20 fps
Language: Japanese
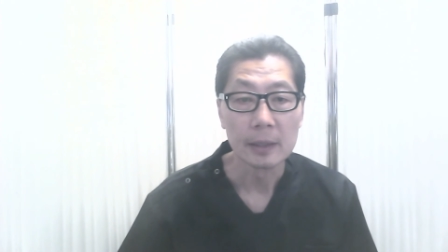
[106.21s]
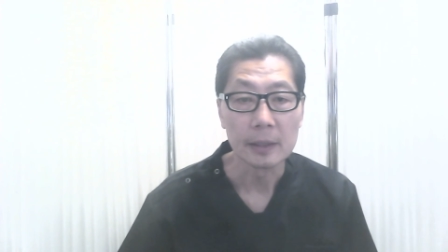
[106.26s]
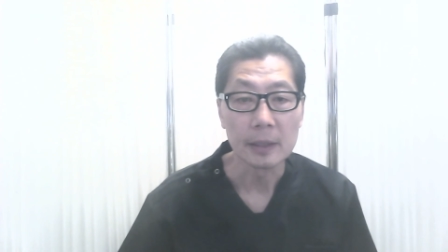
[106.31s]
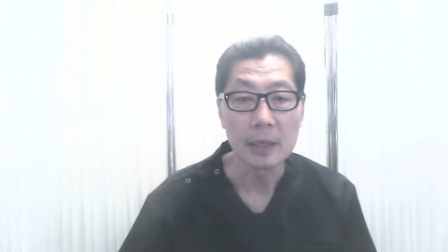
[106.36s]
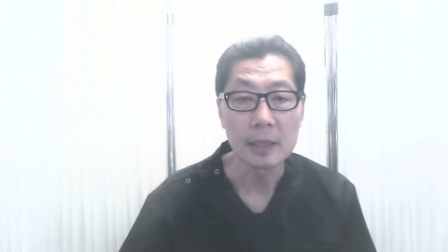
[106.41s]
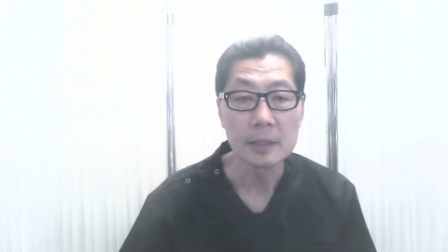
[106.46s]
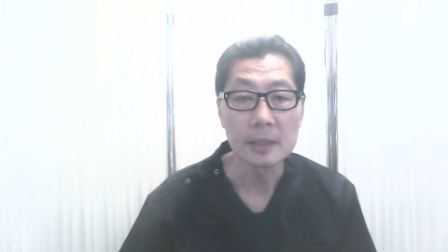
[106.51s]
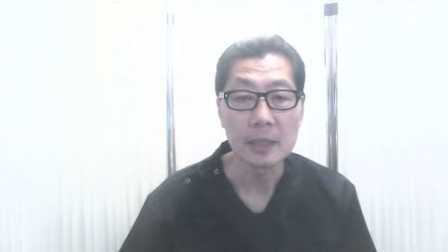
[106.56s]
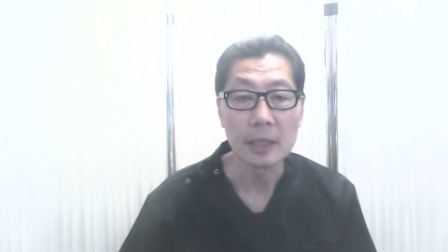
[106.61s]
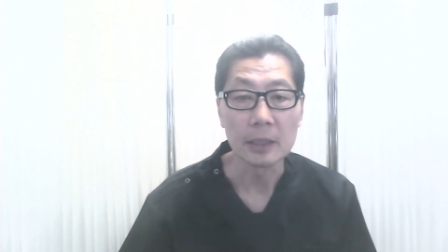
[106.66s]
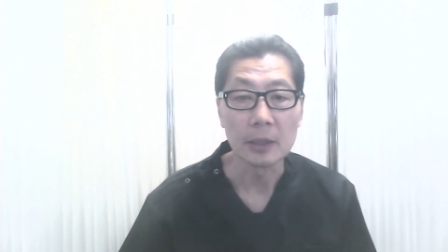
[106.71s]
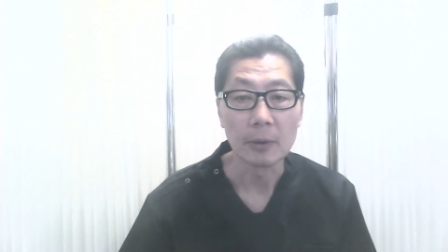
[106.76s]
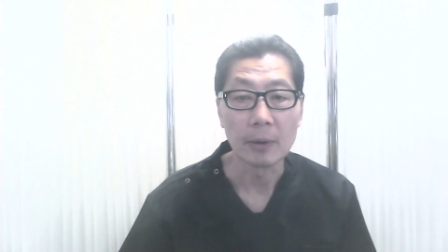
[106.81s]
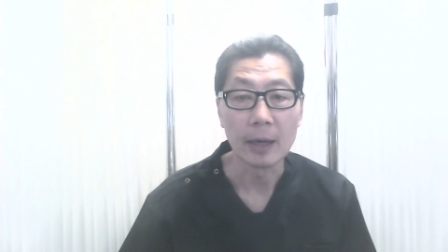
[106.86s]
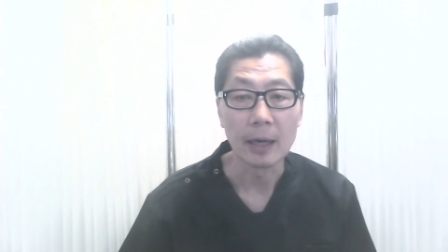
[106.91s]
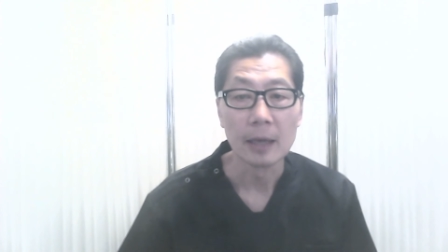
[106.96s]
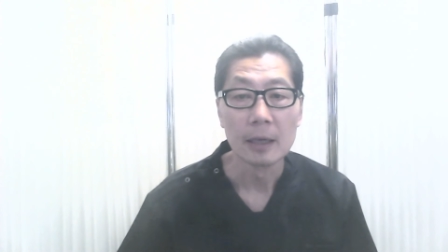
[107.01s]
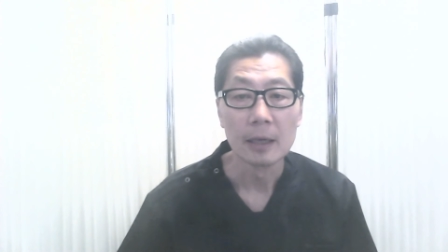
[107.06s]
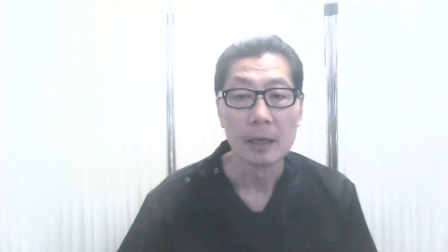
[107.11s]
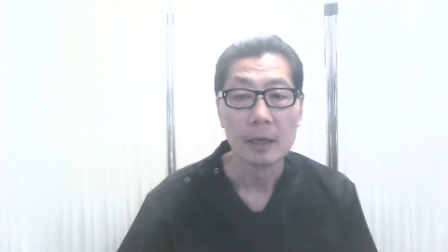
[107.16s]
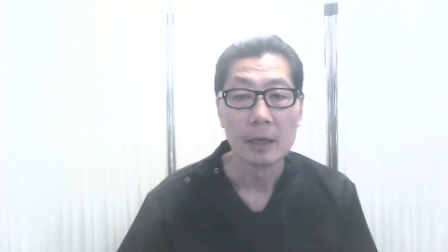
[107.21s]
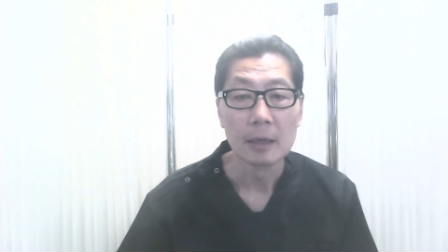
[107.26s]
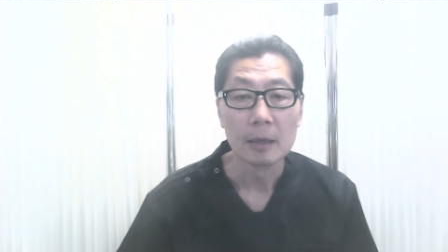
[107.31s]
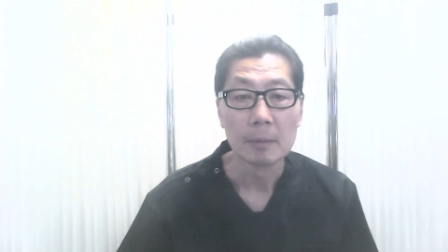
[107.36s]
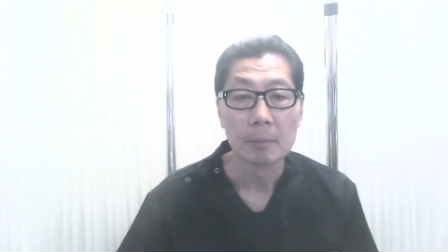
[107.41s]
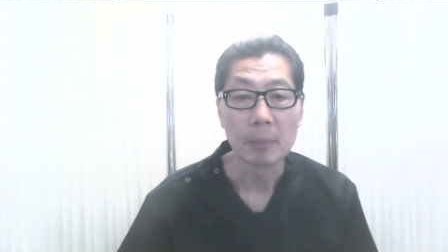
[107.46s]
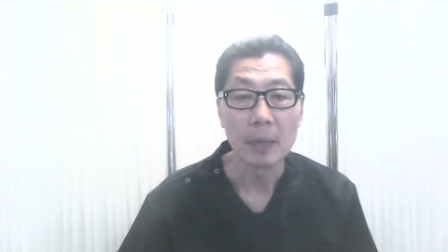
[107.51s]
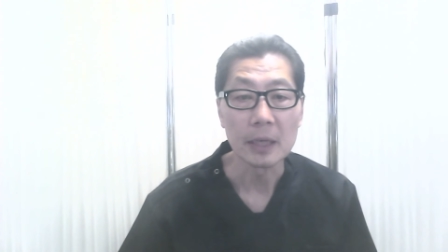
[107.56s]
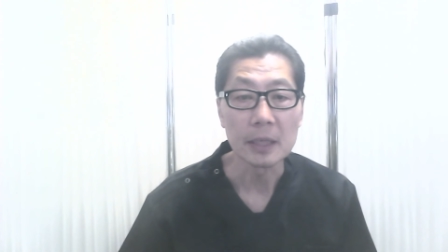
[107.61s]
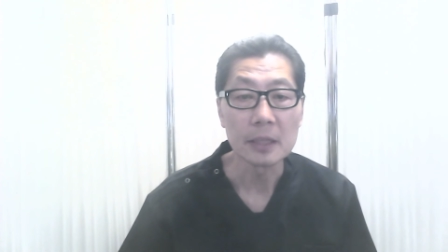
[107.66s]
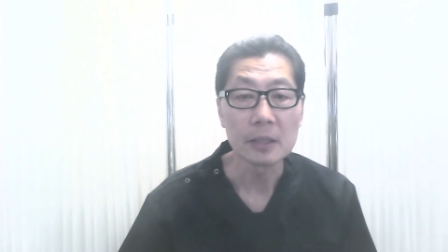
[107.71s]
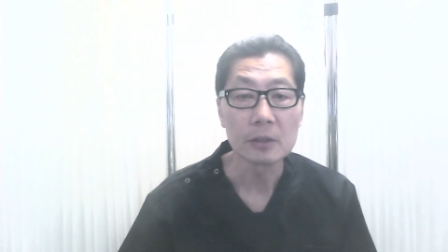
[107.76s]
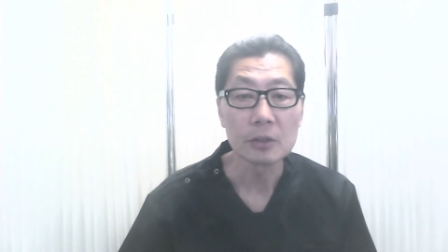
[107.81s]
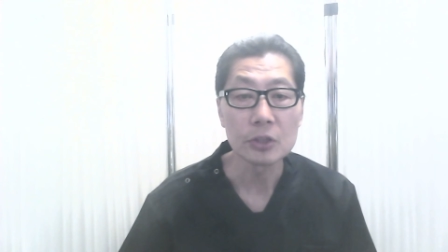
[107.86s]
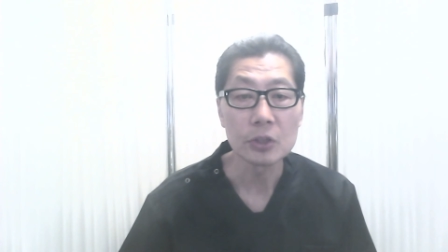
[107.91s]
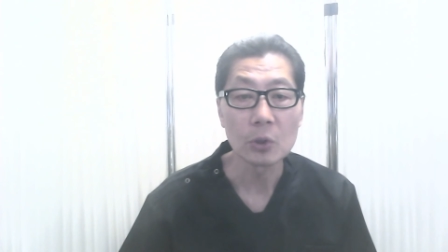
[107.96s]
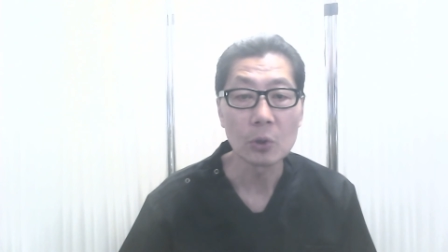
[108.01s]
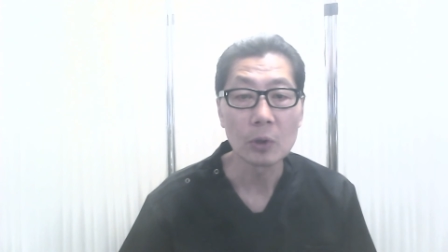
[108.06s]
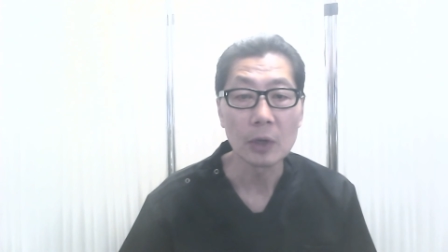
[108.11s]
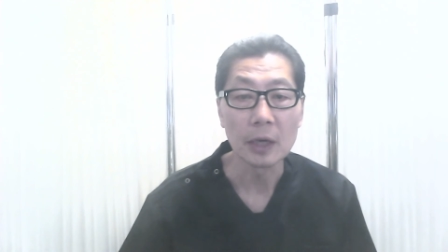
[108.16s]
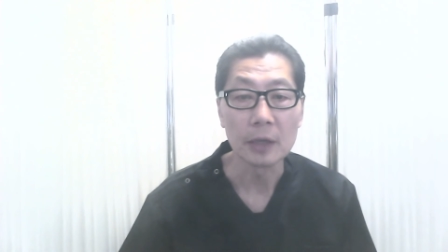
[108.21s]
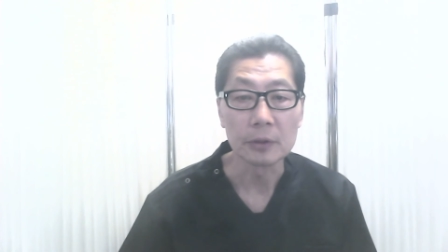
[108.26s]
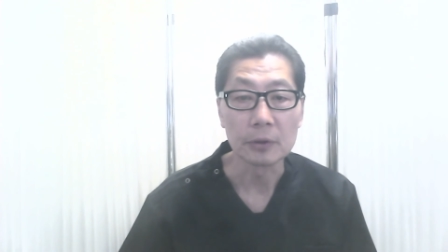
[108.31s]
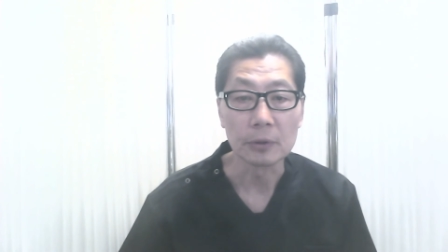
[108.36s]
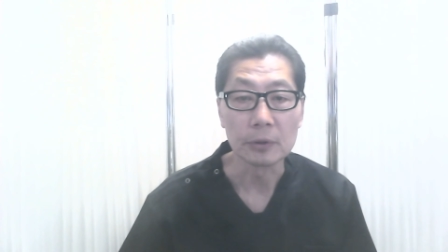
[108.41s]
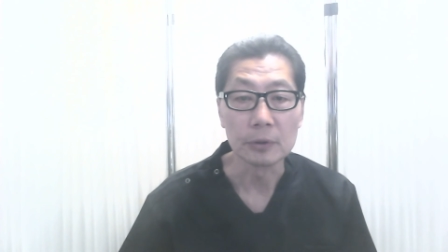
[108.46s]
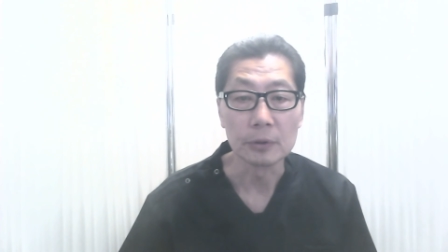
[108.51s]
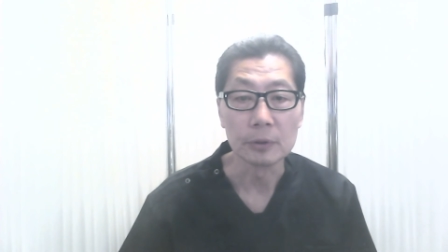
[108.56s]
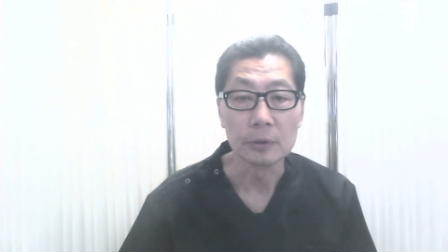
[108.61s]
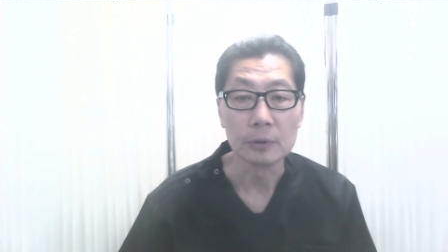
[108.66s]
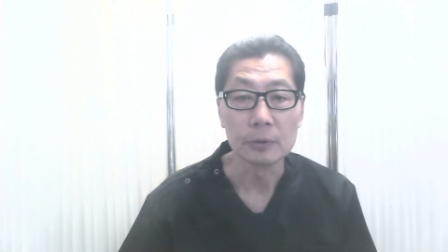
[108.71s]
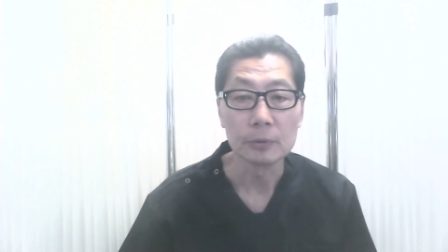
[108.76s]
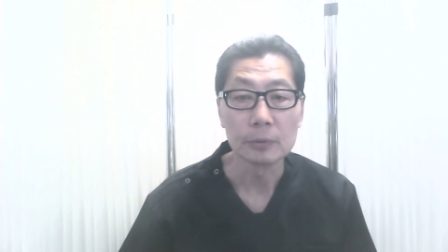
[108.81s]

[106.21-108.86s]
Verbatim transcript: 現在ではパニック障害という